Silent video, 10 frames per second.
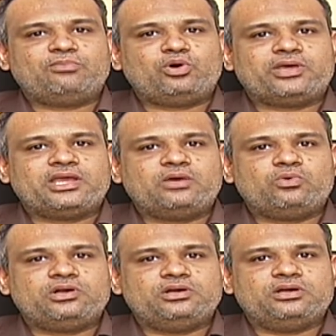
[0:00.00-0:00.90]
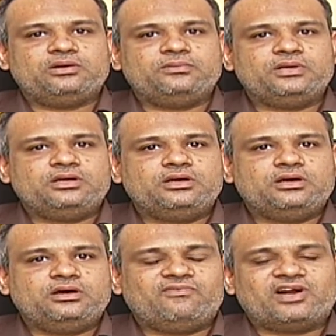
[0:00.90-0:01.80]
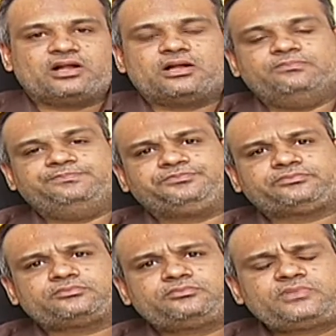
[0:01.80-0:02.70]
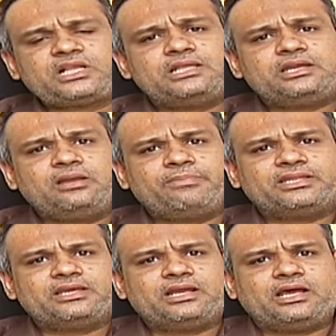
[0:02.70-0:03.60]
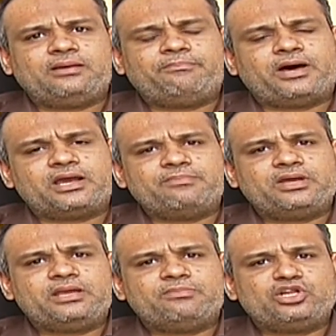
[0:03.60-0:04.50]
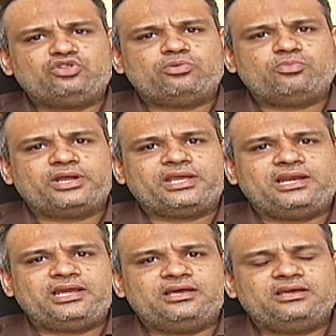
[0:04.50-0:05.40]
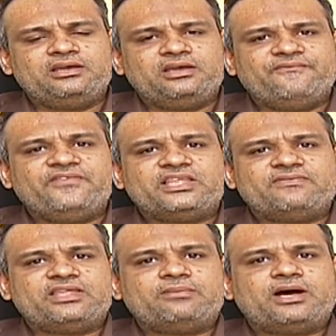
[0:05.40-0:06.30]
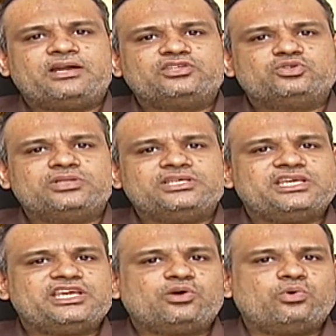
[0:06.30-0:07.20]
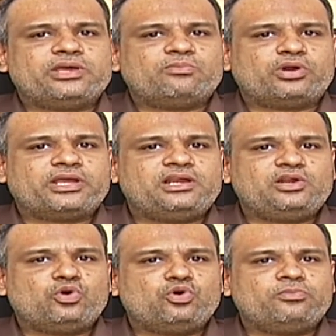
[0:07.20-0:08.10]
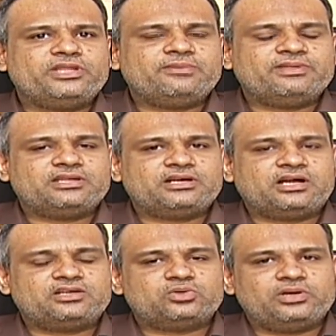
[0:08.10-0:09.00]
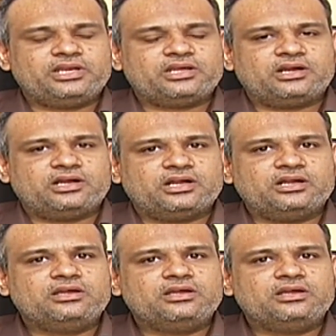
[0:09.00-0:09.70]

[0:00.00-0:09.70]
நம்மளுடைய ஒரு வழக்கம் அதனால் பார்த்திங்கன்னா பாரம்பரிய மருத்துவ முறைகளில் விதவிதமான சுத்தி செய்யக்கூடிய முறைகள் குங்கும தீபத்திற்காக சொல்லியிருக்கிறாங்க